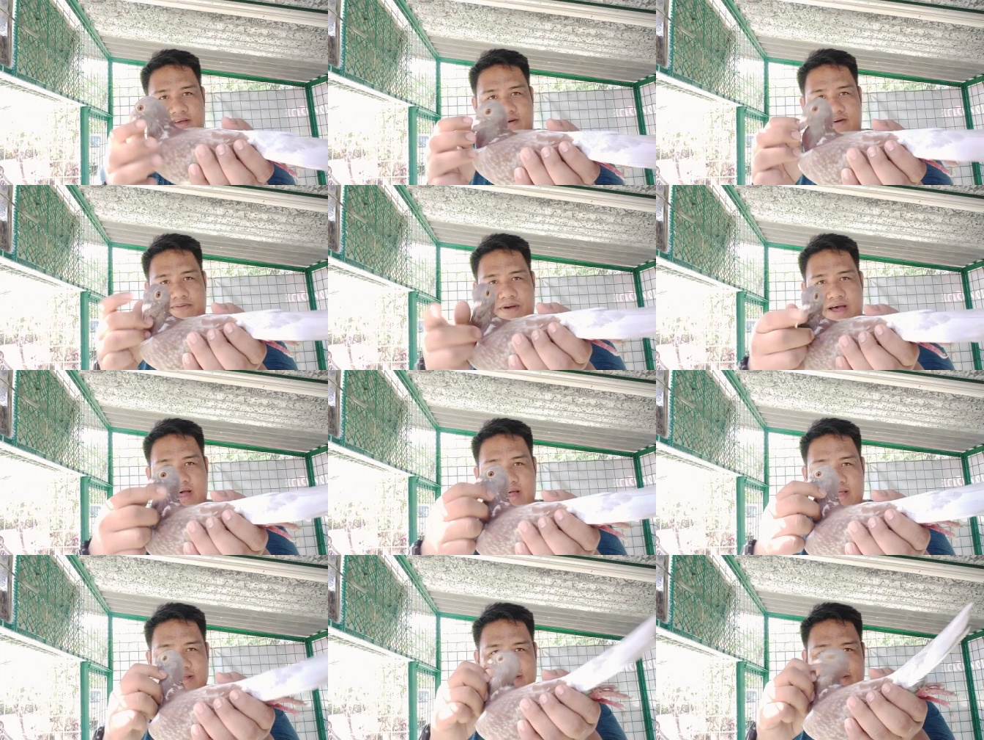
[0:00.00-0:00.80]
oh, di ba?
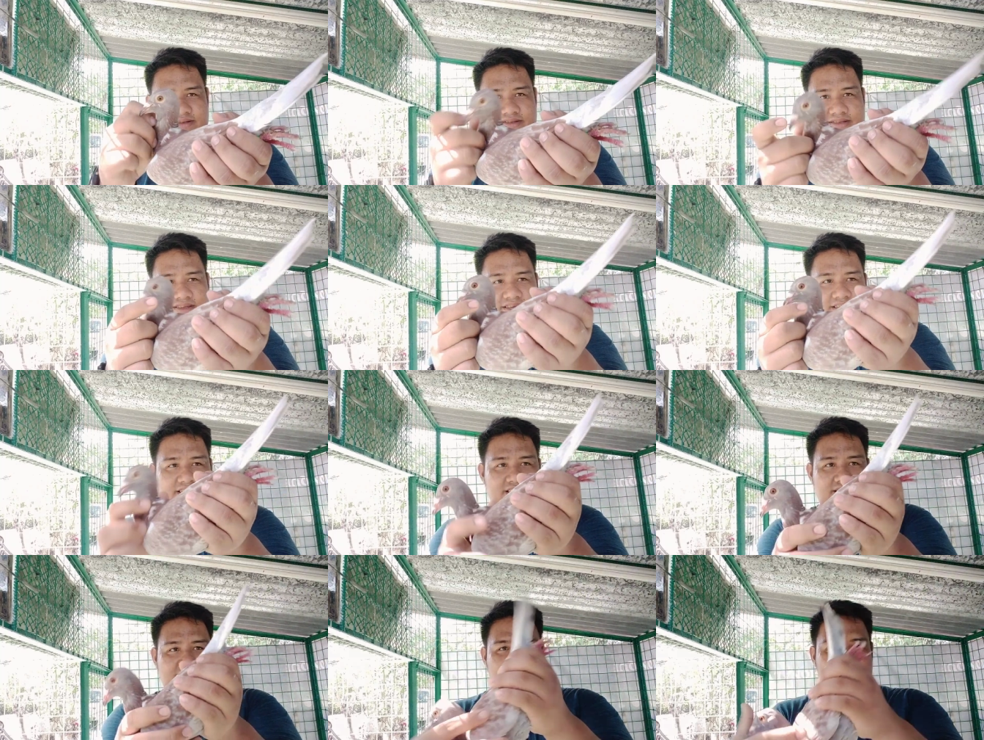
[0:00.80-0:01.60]

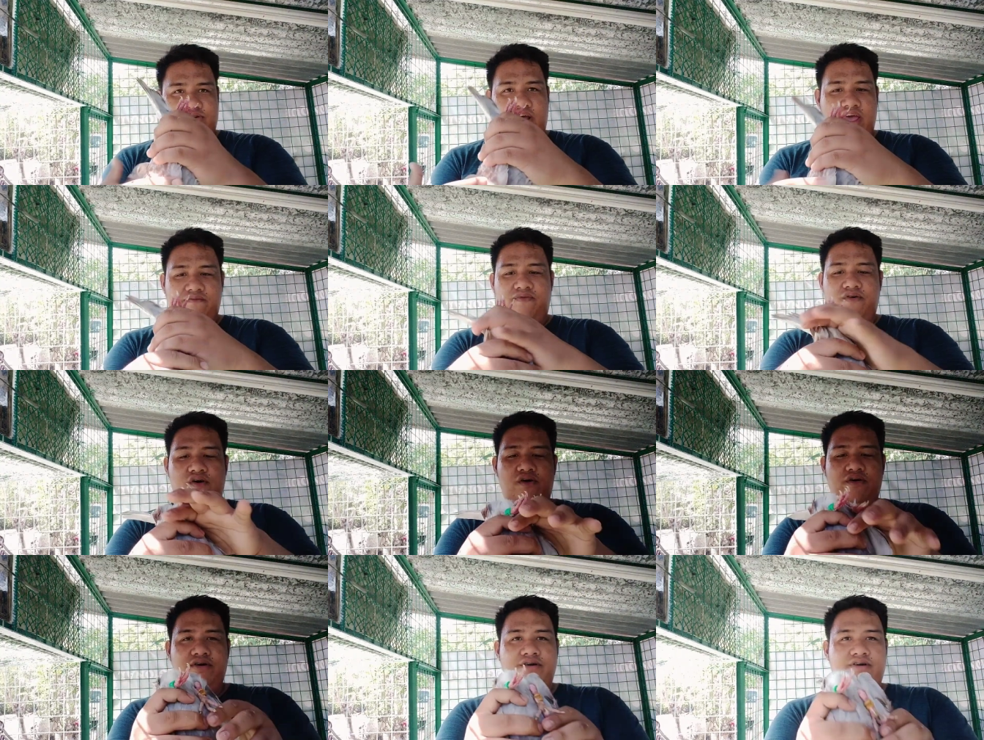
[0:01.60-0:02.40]
Strike
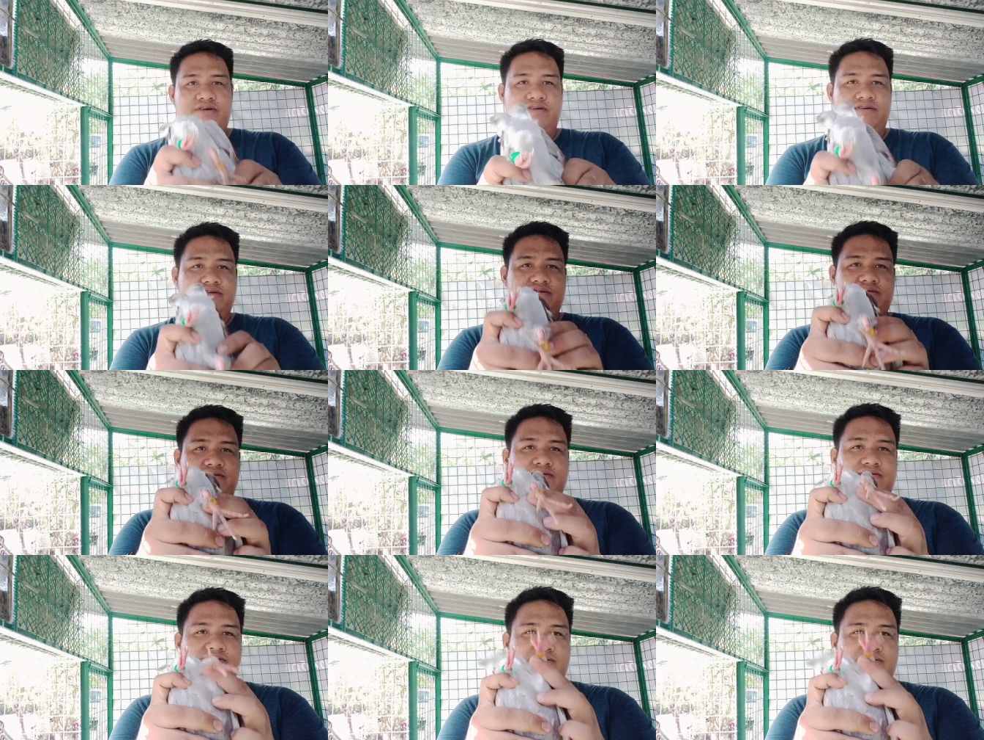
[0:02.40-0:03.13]
4. Hmm.